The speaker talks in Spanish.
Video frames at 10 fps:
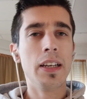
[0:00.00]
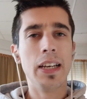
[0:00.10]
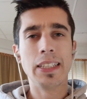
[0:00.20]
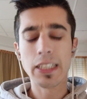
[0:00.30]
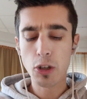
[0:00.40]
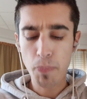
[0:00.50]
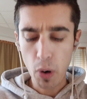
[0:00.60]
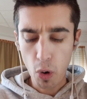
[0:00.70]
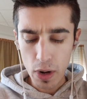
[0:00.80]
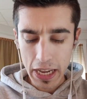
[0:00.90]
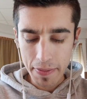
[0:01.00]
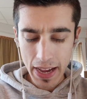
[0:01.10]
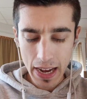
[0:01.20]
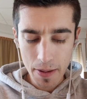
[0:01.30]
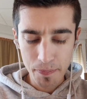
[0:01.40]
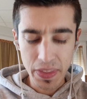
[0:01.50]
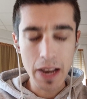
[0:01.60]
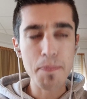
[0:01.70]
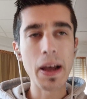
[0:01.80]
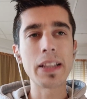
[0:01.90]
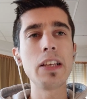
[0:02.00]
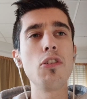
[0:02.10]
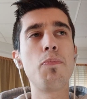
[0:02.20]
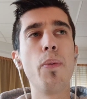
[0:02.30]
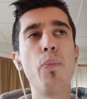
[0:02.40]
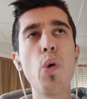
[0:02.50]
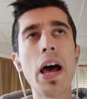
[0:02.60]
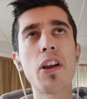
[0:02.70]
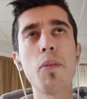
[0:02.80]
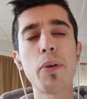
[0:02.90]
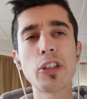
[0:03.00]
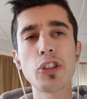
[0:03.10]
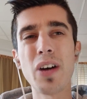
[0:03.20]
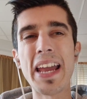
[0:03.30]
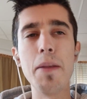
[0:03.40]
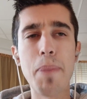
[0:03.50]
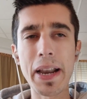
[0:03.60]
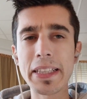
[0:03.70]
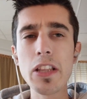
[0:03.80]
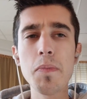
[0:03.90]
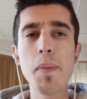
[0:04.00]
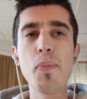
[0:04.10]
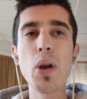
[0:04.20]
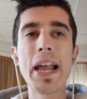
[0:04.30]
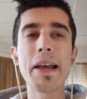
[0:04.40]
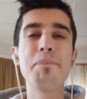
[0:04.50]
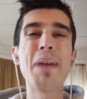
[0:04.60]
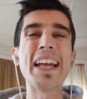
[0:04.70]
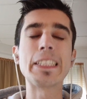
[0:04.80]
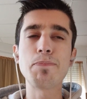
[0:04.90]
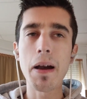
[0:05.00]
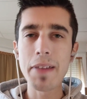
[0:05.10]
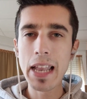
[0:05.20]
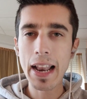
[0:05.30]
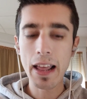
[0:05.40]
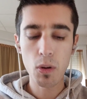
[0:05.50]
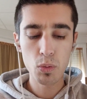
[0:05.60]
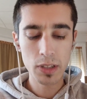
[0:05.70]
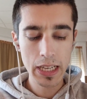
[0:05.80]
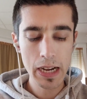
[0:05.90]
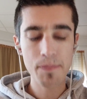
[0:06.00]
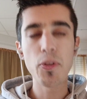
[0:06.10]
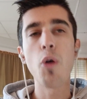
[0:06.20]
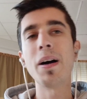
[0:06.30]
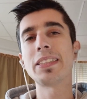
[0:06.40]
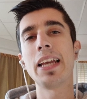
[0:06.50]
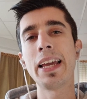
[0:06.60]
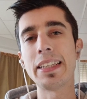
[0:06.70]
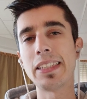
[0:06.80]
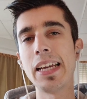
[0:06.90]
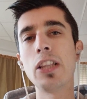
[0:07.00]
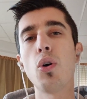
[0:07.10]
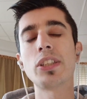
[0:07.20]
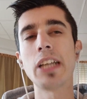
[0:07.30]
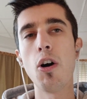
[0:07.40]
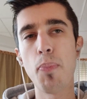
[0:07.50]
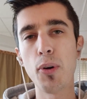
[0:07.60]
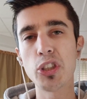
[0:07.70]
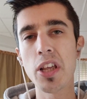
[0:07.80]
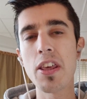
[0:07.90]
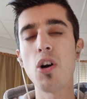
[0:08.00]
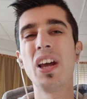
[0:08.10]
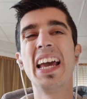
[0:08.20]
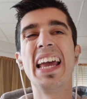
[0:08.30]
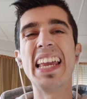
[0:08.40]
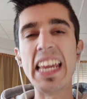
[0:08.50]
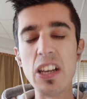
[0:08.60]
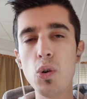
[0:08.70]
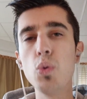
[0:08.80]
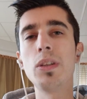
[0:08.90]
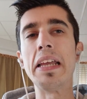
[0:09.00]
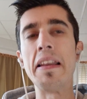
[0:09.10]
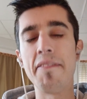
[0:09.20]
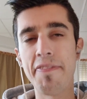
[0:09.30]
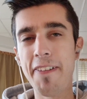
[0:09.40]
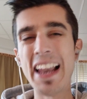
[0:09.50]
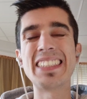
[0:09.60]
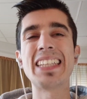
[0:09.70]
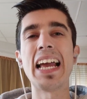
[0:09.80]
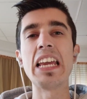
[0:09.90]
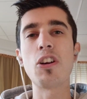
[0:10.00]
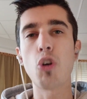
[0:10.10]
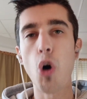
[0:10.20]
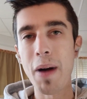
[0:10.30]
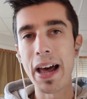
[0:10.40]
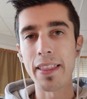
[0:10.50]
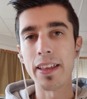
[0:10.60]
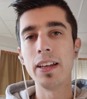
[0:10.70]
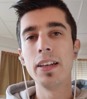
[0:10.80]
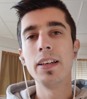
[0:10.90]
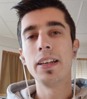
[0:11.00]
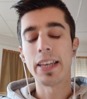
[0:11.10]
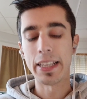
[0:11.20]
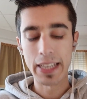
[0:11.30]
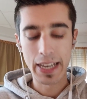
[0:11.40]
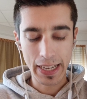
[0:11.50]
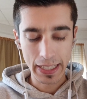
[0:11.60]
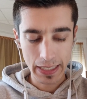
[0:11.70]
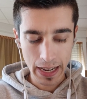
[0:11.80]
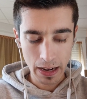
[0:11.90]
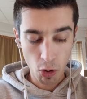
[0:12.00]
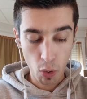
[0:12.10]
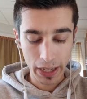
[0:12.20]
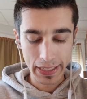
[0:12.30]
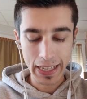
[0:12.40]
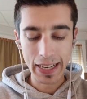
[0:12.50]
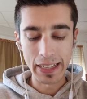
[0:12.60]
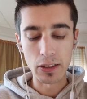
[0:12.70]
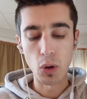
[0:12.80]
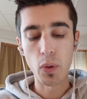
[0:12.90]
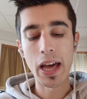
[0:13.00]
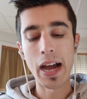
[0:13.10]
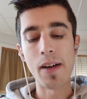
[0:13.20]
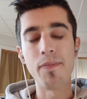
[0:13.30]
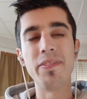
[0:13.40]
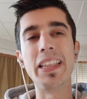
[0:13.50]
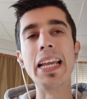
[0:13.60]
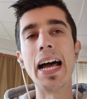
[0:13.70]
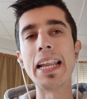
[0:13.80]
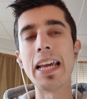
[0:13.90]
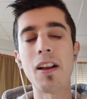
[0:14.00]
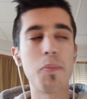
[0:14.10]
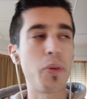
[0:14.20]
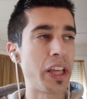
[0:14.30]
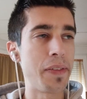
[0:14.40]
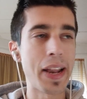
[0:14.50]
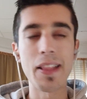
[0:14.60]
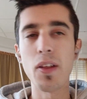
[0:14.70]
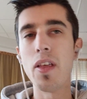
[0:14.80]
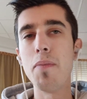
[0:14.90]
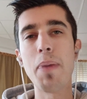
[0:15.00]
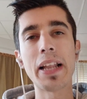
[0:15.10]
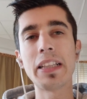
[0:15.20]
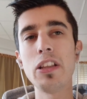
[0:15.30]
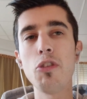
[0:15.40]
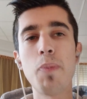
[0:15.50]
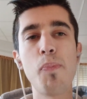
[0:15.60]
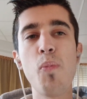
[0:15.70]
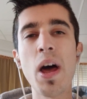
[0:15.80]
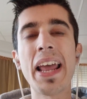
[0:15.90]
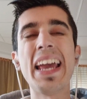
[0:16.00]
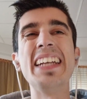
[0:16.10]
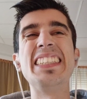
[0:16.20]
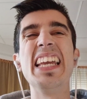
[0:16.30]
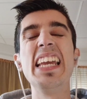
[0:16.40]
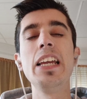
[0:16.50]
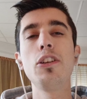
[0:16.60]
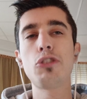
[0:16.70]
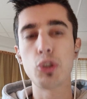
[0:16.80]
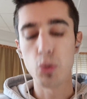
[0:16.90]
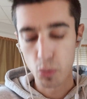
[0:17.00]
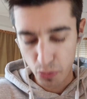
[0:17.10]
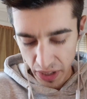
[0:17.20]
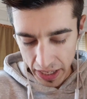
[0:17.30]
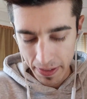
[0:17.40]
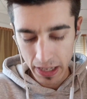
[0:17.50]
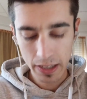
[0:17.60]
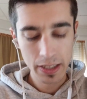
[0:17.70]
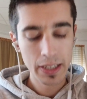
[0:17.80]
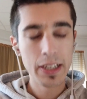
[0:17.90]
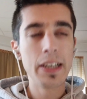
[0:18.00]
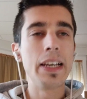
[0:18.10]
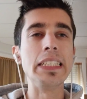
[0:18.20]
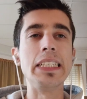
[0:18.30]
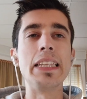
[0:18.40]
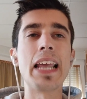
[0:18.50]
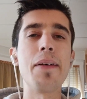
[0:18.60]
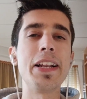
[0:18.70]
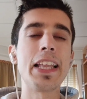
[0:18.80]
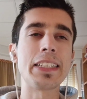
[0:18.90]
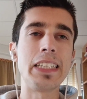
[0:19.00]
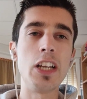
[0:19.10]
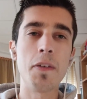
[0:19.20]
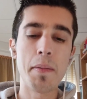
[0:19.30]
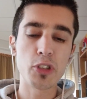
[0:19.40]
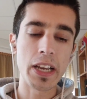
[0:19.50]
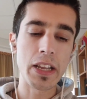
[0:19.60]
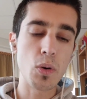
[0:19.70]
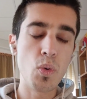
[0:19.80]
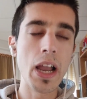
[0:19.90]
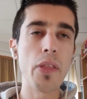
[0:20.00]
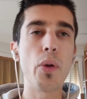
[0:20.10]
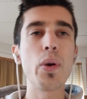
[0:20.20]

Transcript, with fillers: Este es un poco el nivel del Partido Popular, ¿no? Por eso el Partido Popular va a espabilar algún día o va a seguir siendo esa oposición inútil, falsa y cobarde que tiene que tener o que tiene toda tiranía, ¿no? Porque de veras lo del Partido Popular es insufrible y sinceramente así no vamos a ningún lado, ¿no?